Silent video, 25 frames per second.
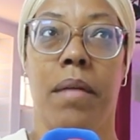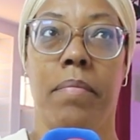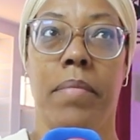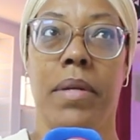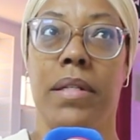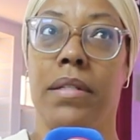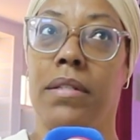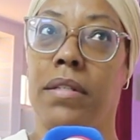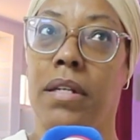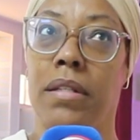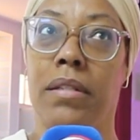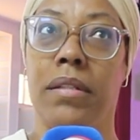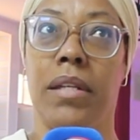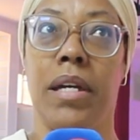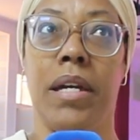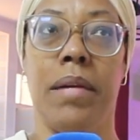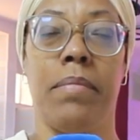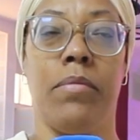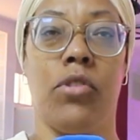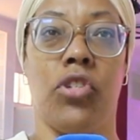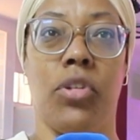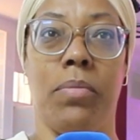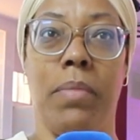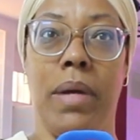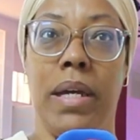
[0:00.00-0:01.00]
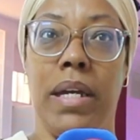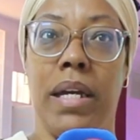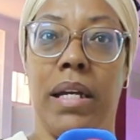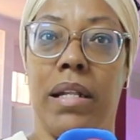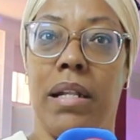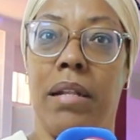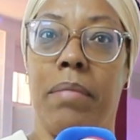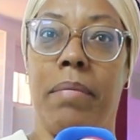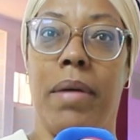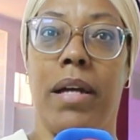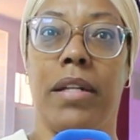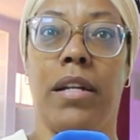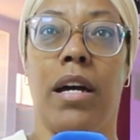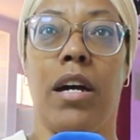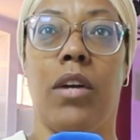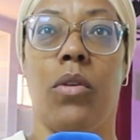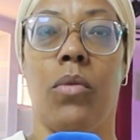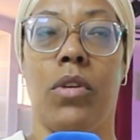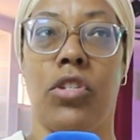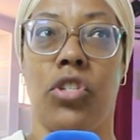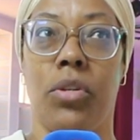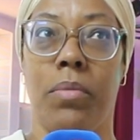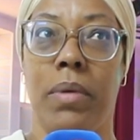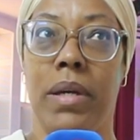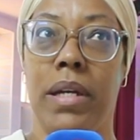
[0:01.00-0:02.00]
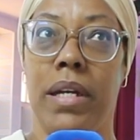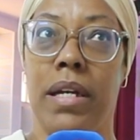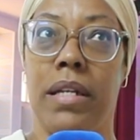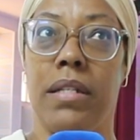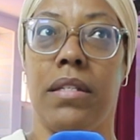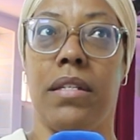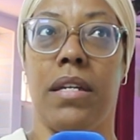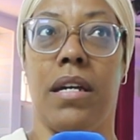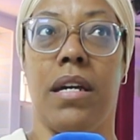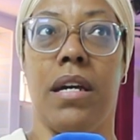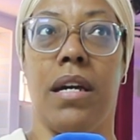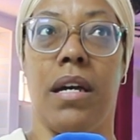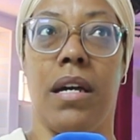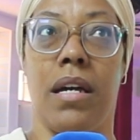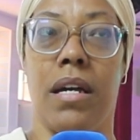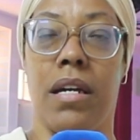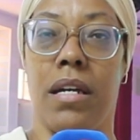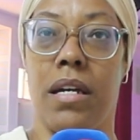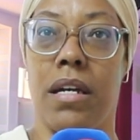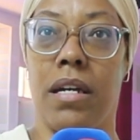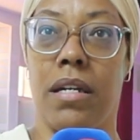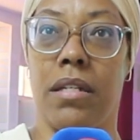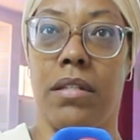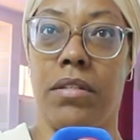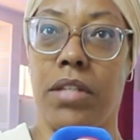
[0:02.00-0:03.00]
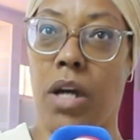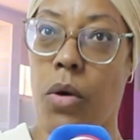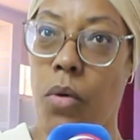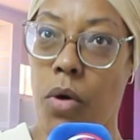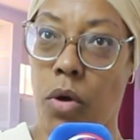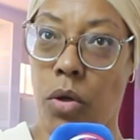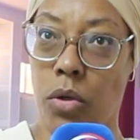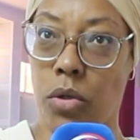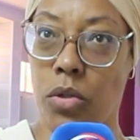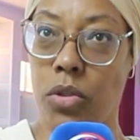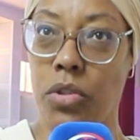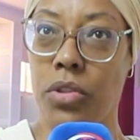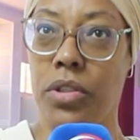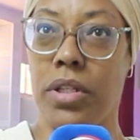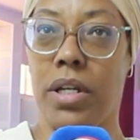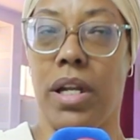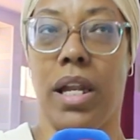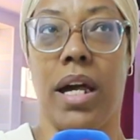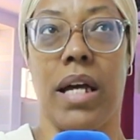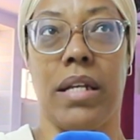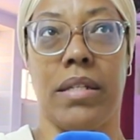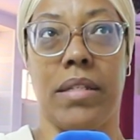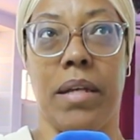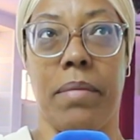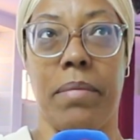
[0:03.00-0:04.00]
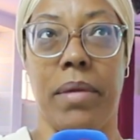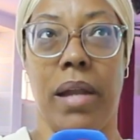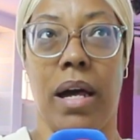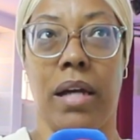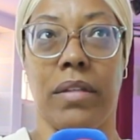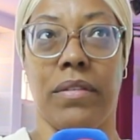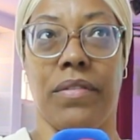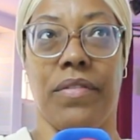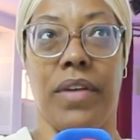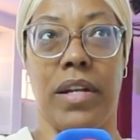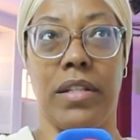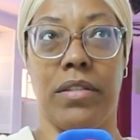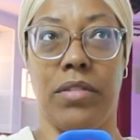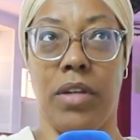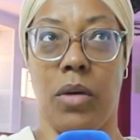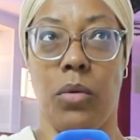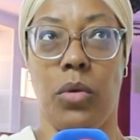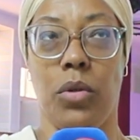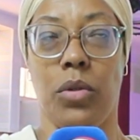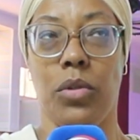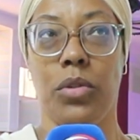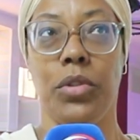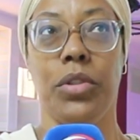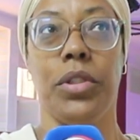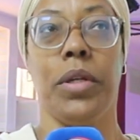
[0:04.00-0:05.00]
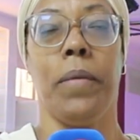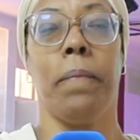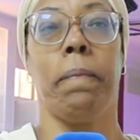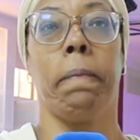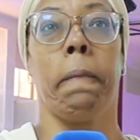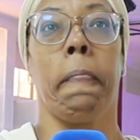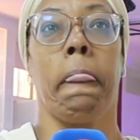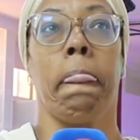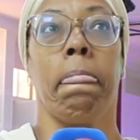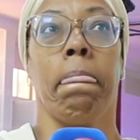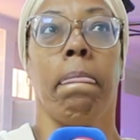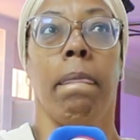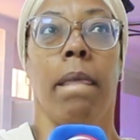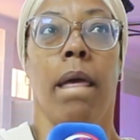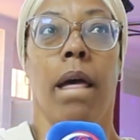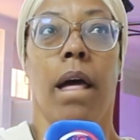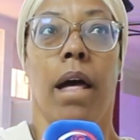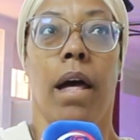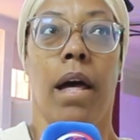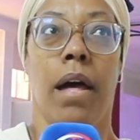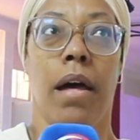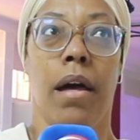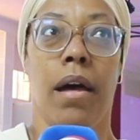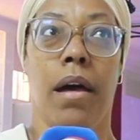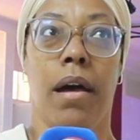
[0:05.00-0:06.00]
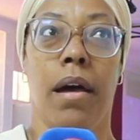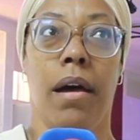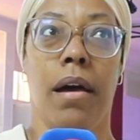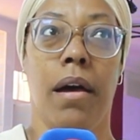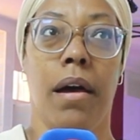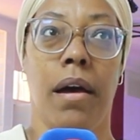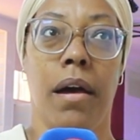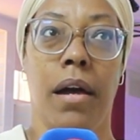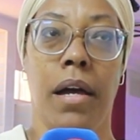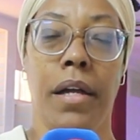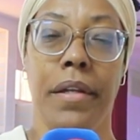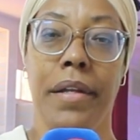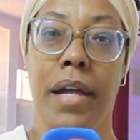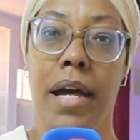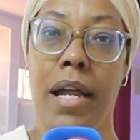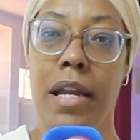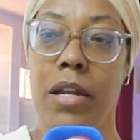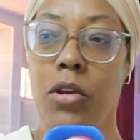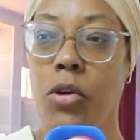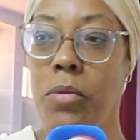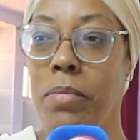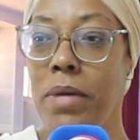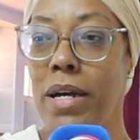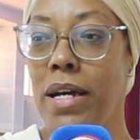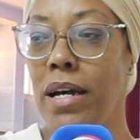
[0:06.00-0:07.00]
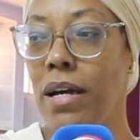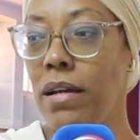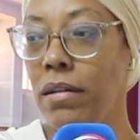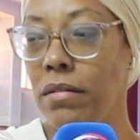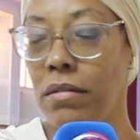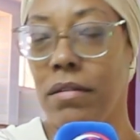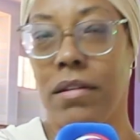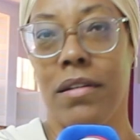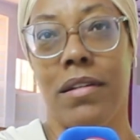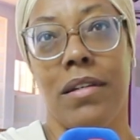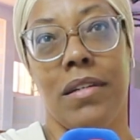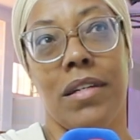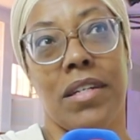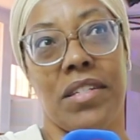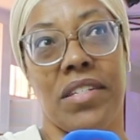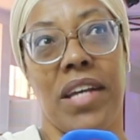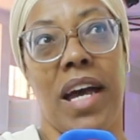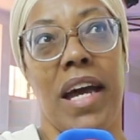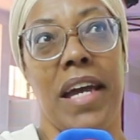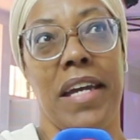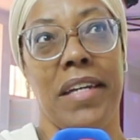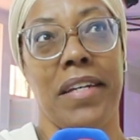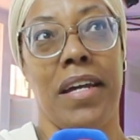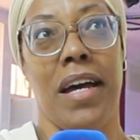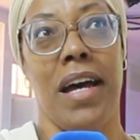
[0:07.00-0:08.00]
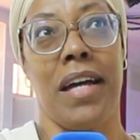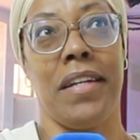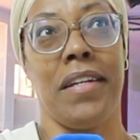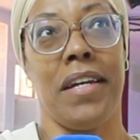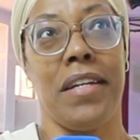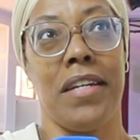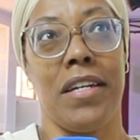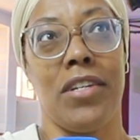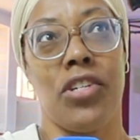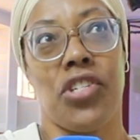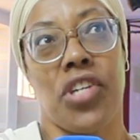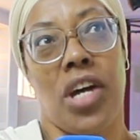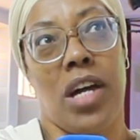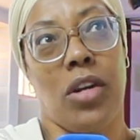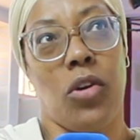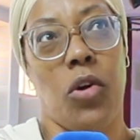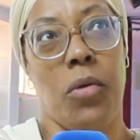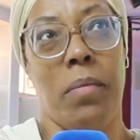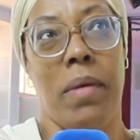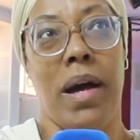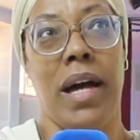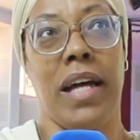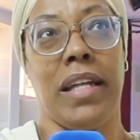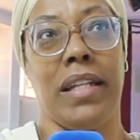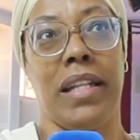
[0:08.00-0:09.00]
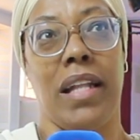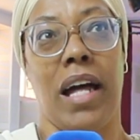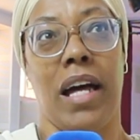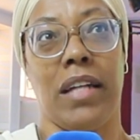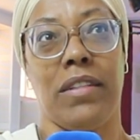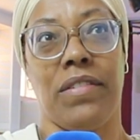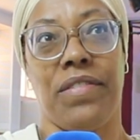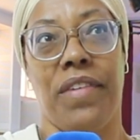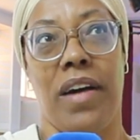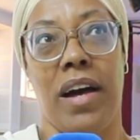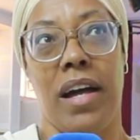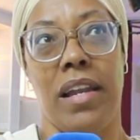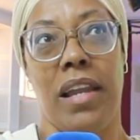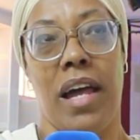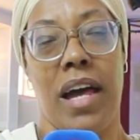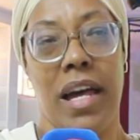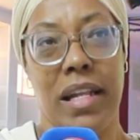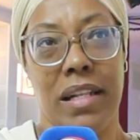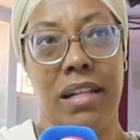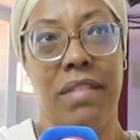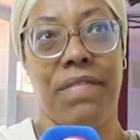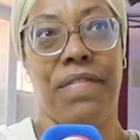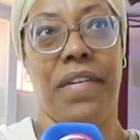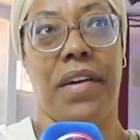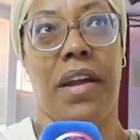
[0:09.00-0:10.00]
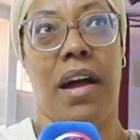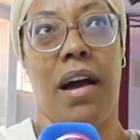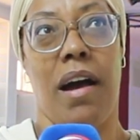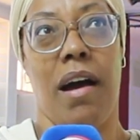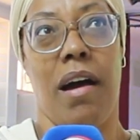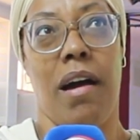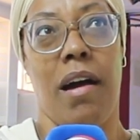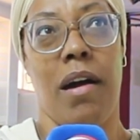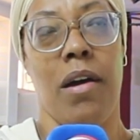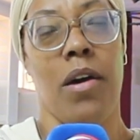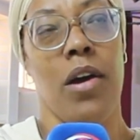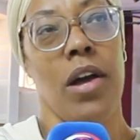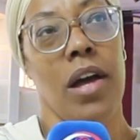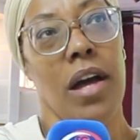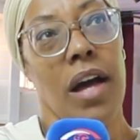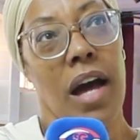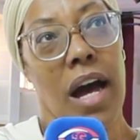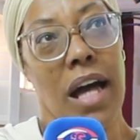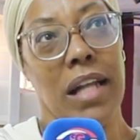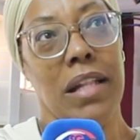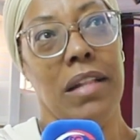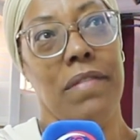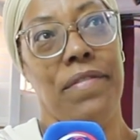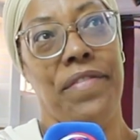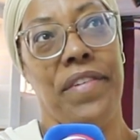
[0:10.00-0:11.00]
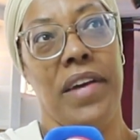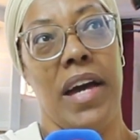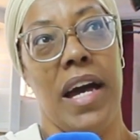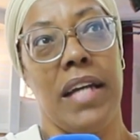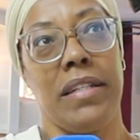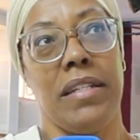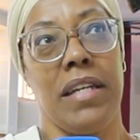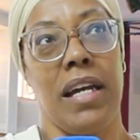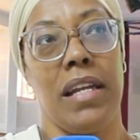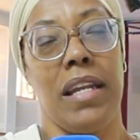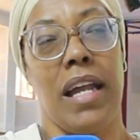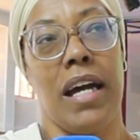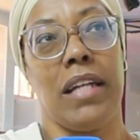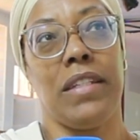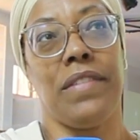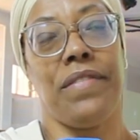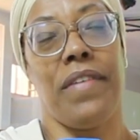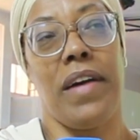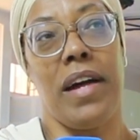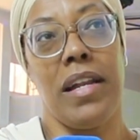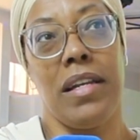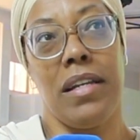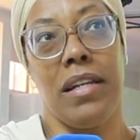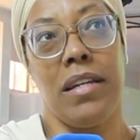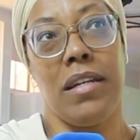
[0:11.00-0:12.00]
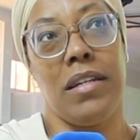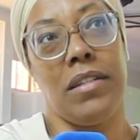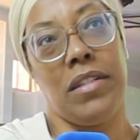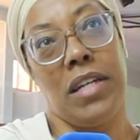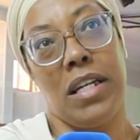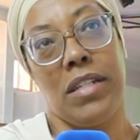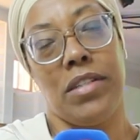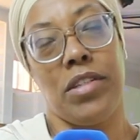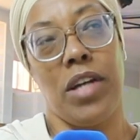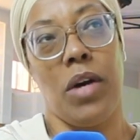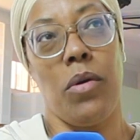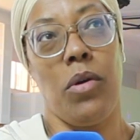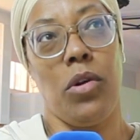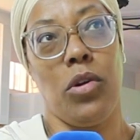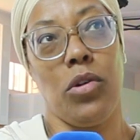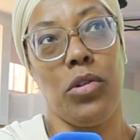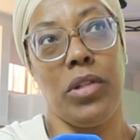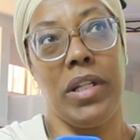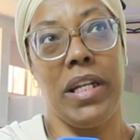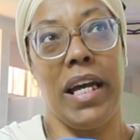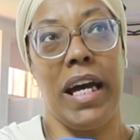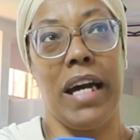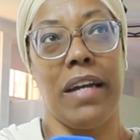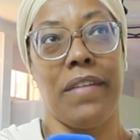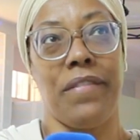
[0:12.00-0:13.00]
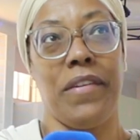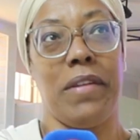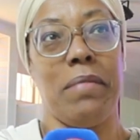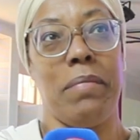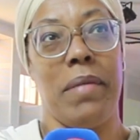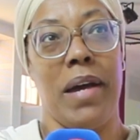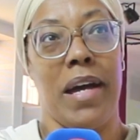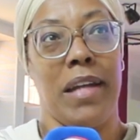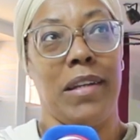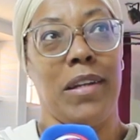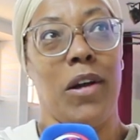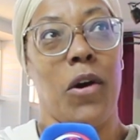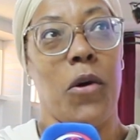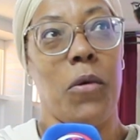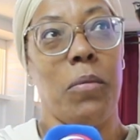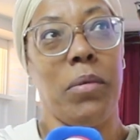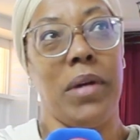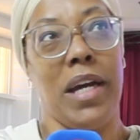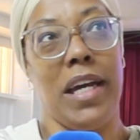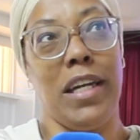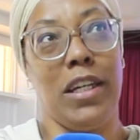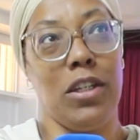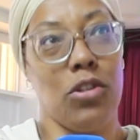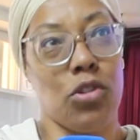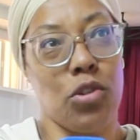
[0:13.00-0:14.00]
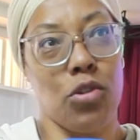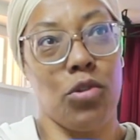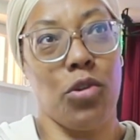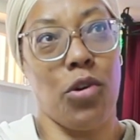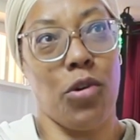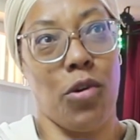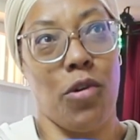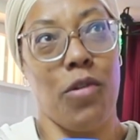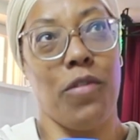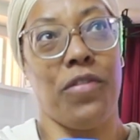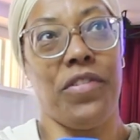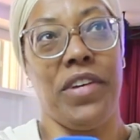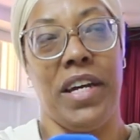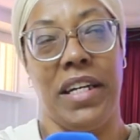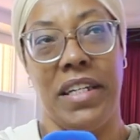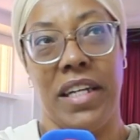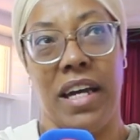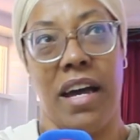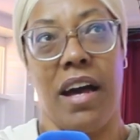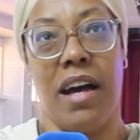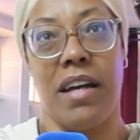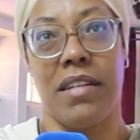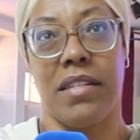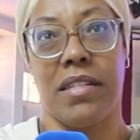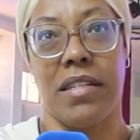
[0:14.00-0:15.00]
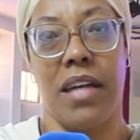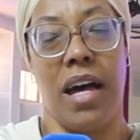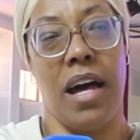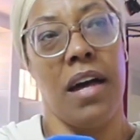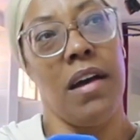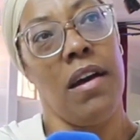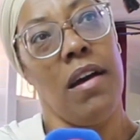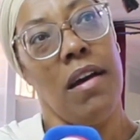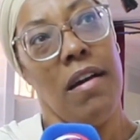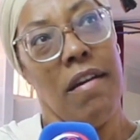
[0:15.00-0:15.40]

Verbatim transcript: من تنظيم جمعيه المنار وجمعيه التوحد خاصه بالاطفال التوحد احنا اليوم ارتئينا آه، اننا نشاركوا مع هاد الاطفال هاد الفرحه هاد الفئه ديال الاطفال ديال التوحد اللي عارفين بانهم كيعيشوا ظروف يعني خاصه